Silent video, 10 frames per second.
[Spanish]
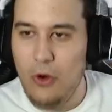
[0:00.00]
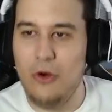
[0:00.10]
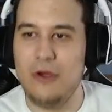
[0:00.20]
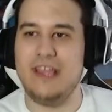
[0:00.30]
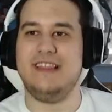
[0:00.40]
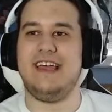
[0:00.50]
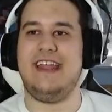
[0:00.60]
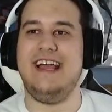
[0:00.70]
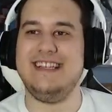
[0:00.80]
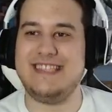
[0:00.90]

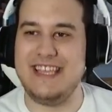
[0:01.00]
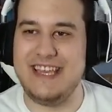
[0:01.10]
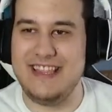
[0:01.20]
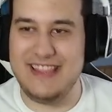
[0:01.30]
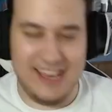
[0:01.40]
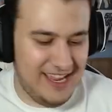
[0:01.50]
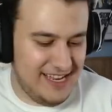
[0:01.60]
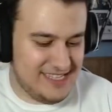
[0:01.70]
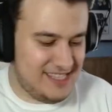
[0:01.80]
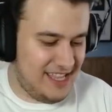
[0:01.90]
Interesting,
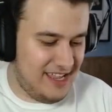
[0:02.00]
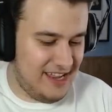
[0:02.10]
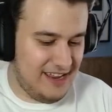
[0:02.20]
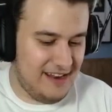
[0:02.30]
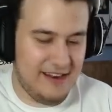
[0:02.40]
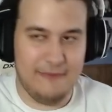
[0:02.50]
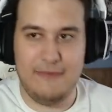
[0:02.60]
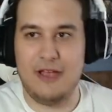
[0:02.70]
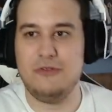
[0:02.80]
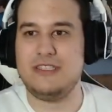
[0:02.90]
interesting.
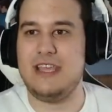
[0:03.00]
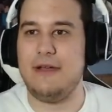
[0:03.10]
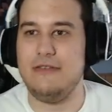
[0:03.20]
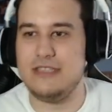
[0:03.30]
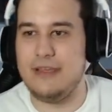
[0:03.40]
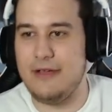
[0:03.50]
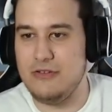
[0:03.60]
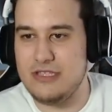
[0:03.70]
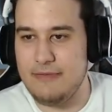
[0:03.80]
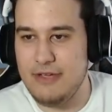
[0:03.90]
Me gusta, me gusta, me
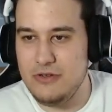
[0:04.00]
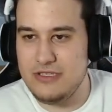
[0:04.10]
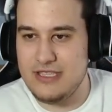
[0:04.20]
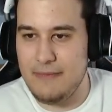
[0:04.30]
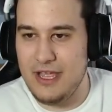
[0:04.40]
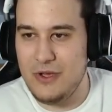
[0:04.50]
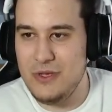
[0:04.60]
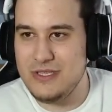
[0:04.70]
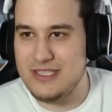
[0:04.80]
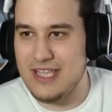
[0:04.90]
gusta, me gusta, me
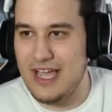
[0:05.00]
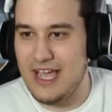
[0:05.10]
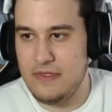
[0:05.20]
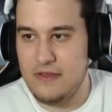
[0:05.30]
gusta.